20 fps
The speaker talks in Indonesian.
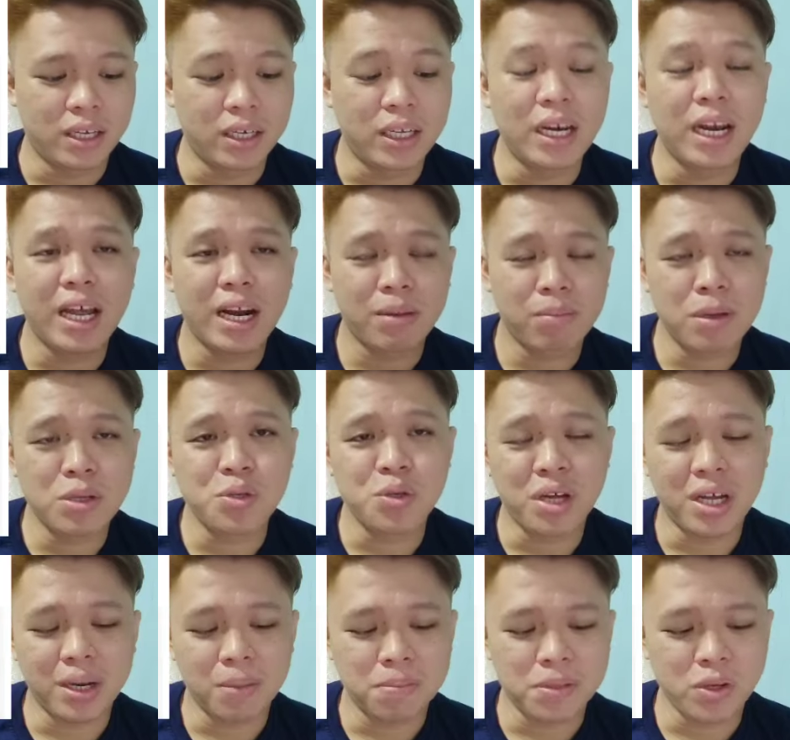uh, dilarang
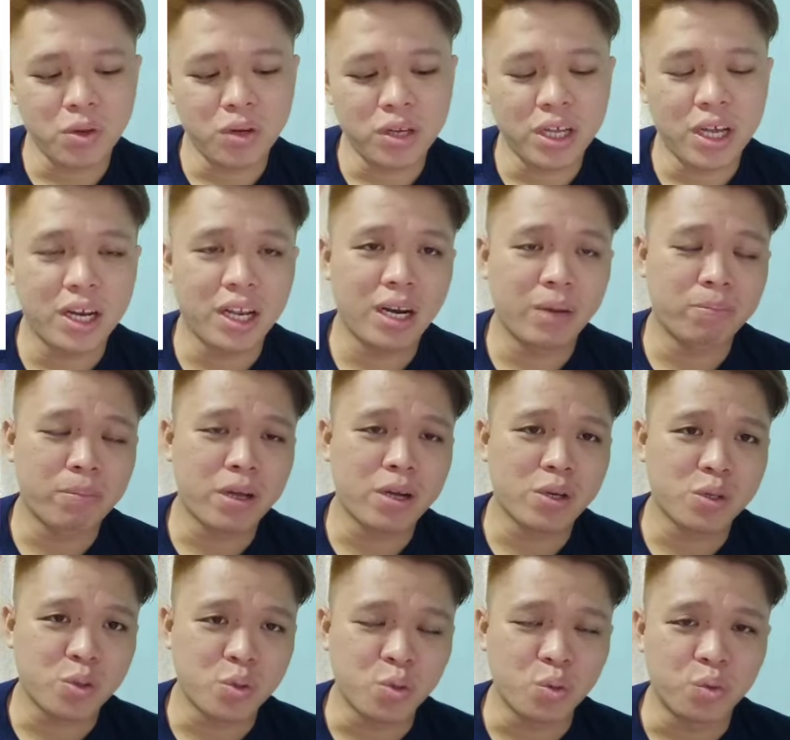masuk Arab Saudi adalah
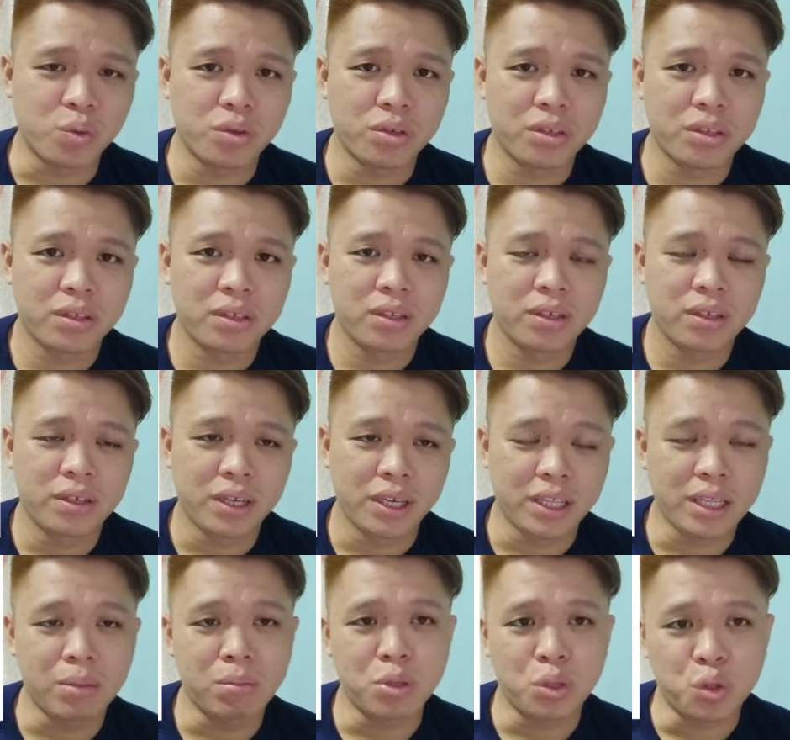palsu.
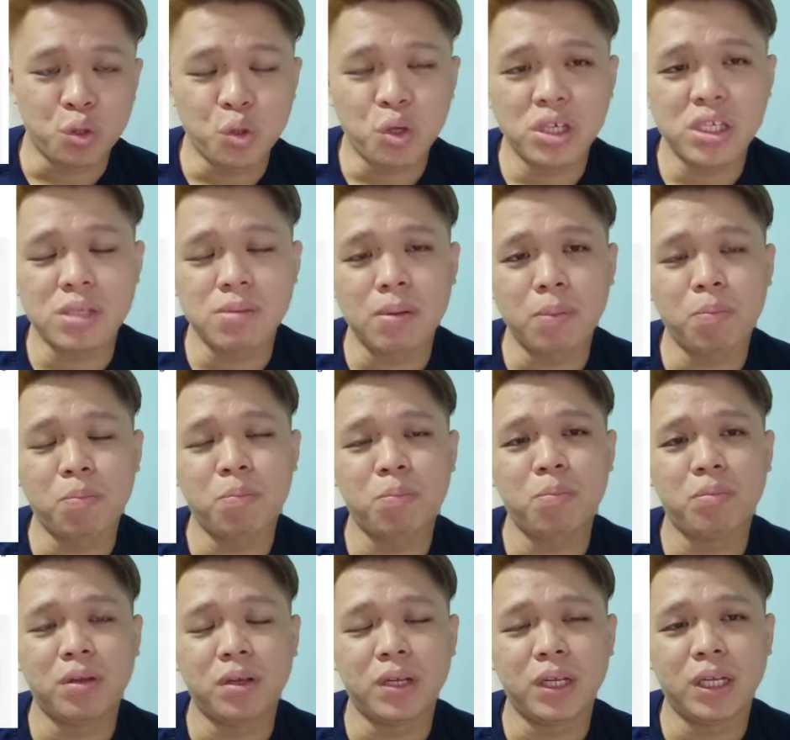Kita bersyukur sebab
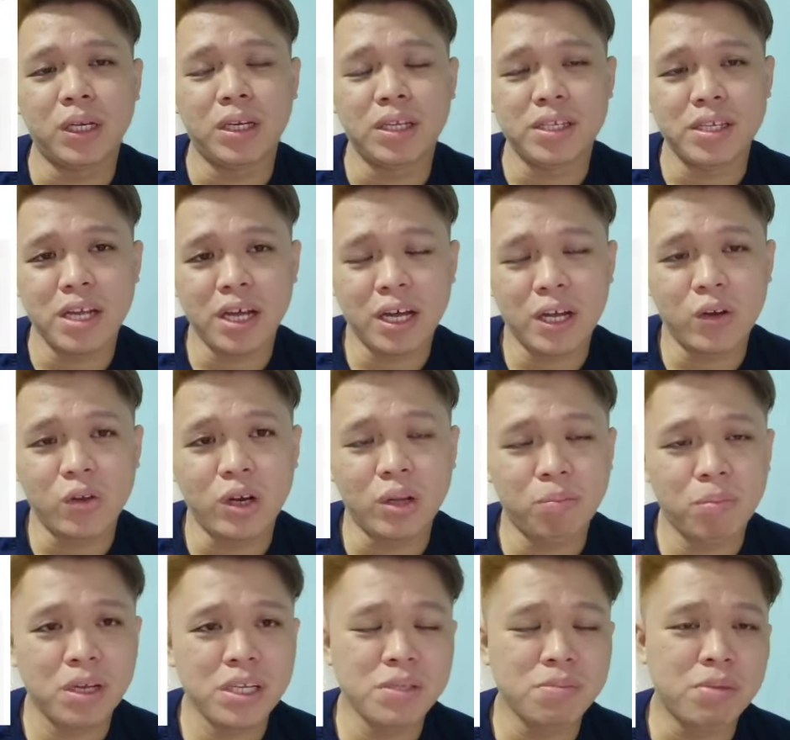uh, disahkan
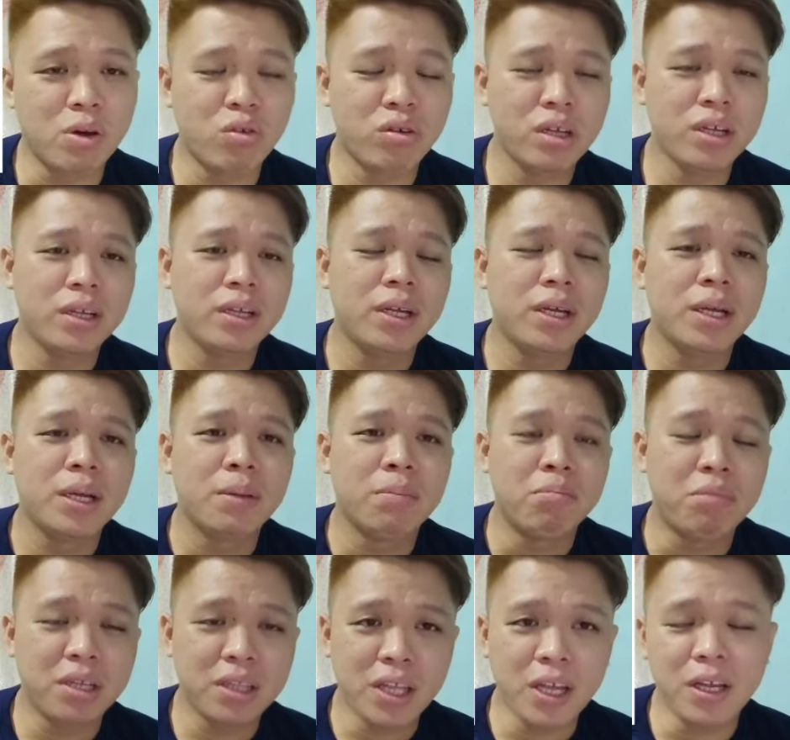oleh PAS bahwa
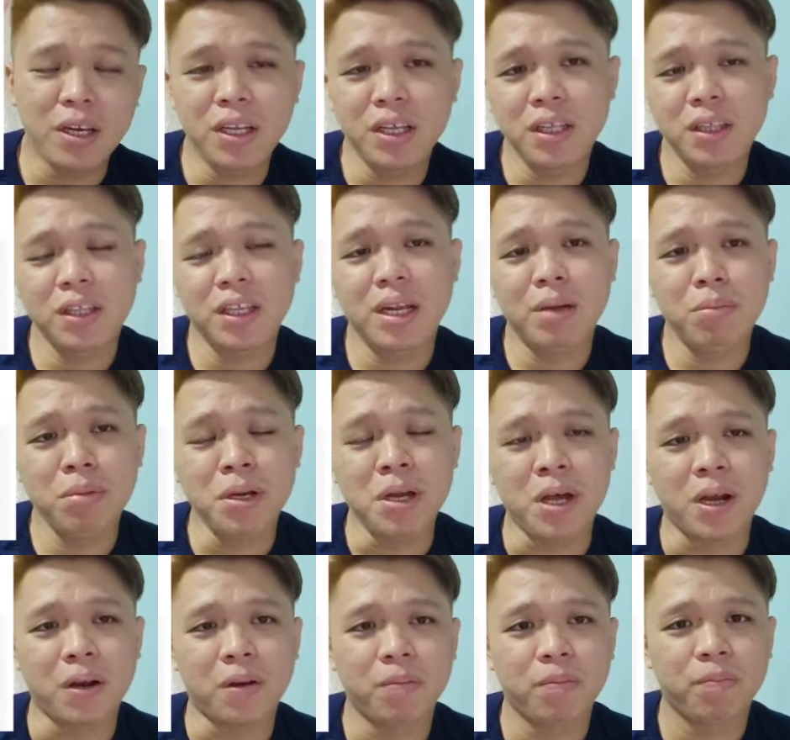berita ini tidak
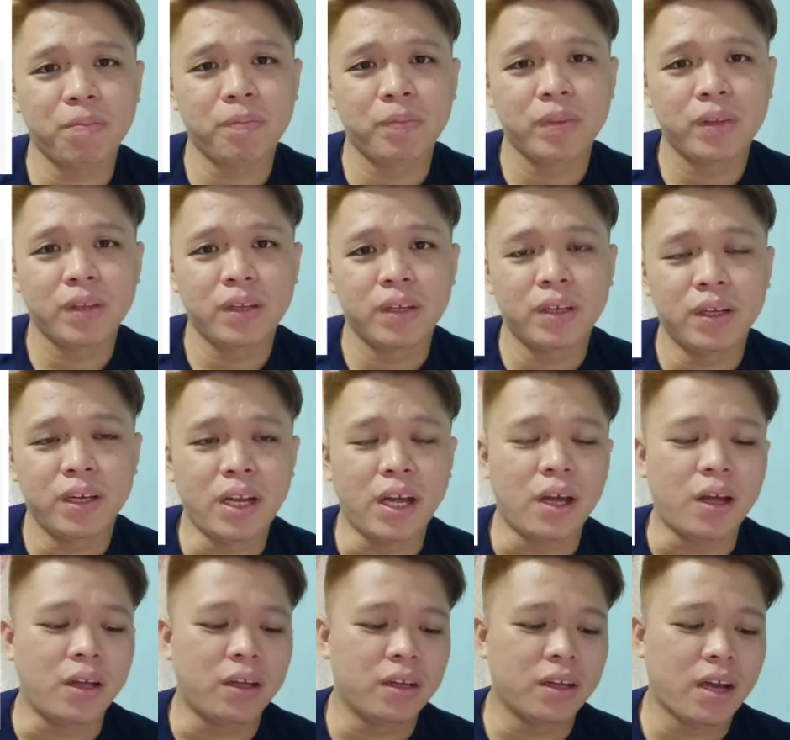benar.
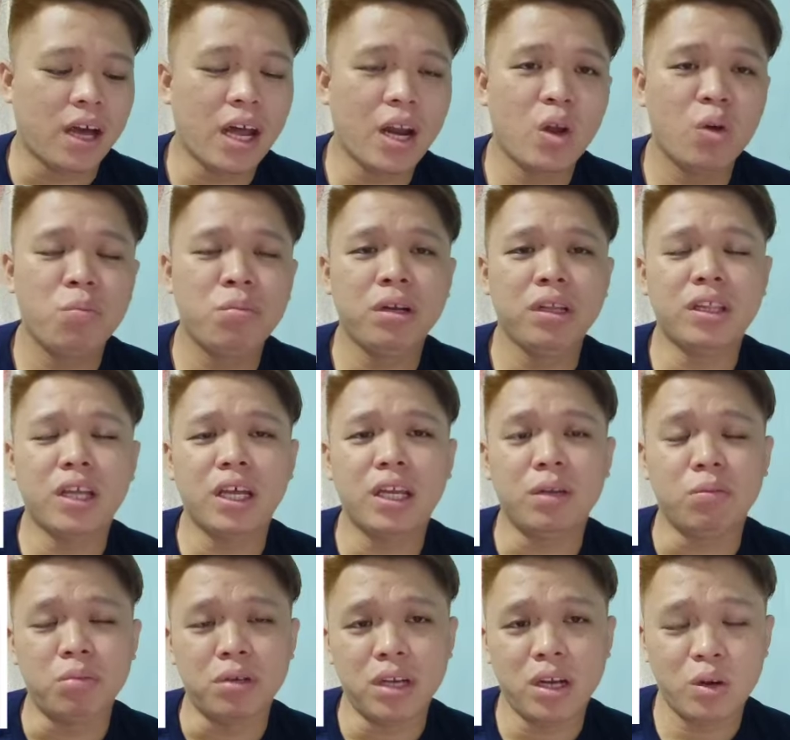Nah, kalau berita
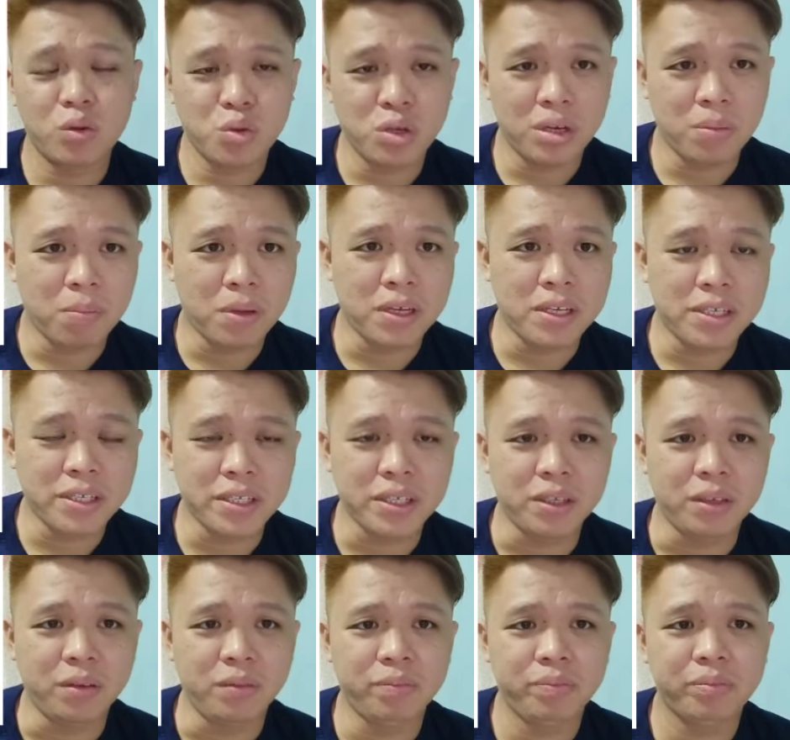ini benar sudah
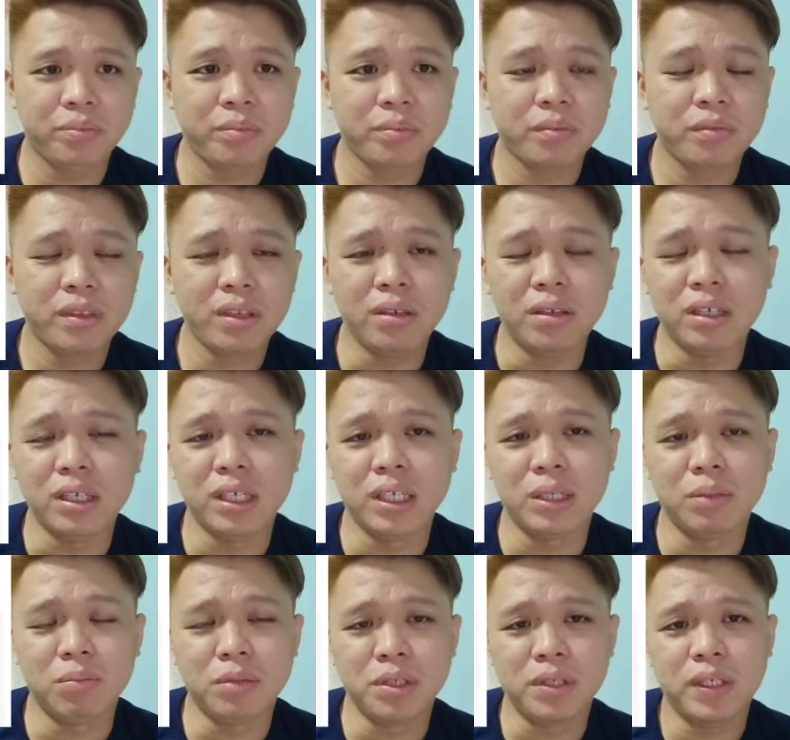pasti
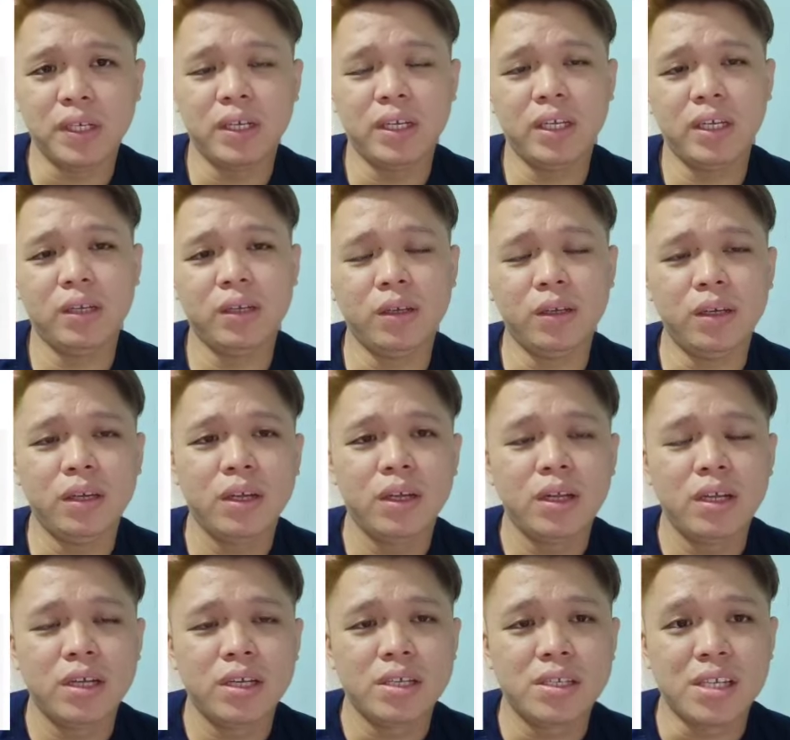uh, menjadi
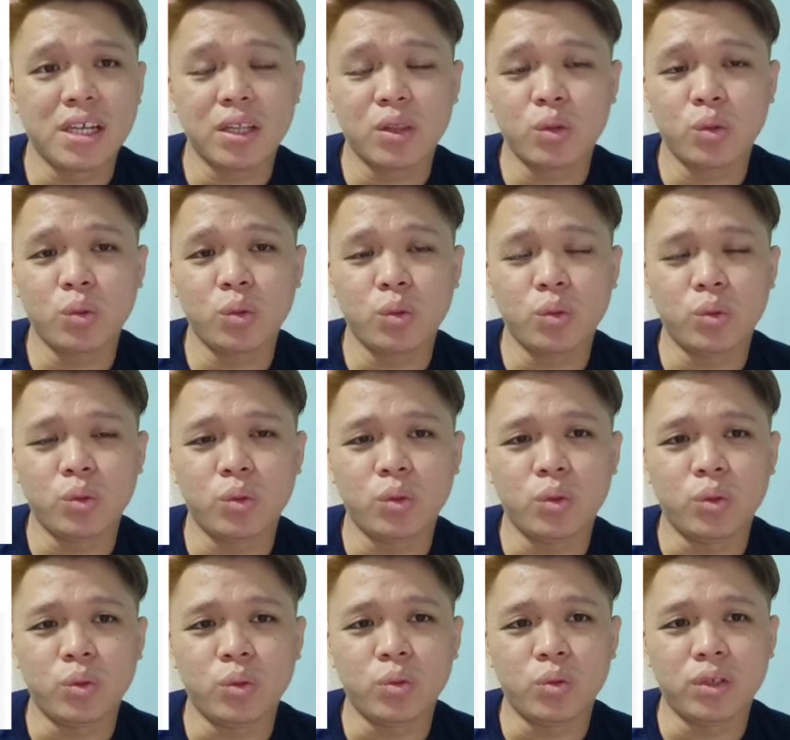satu
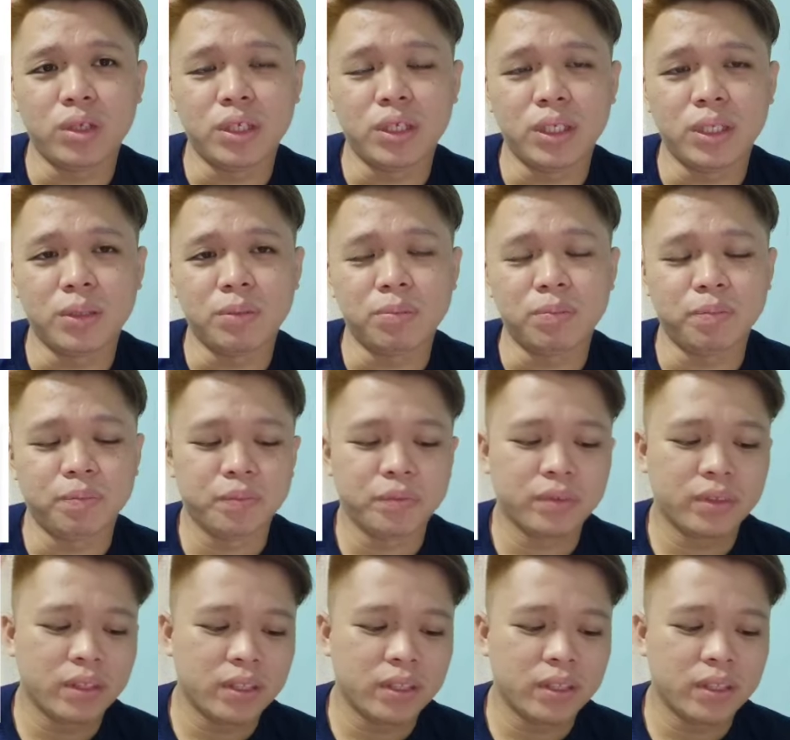um,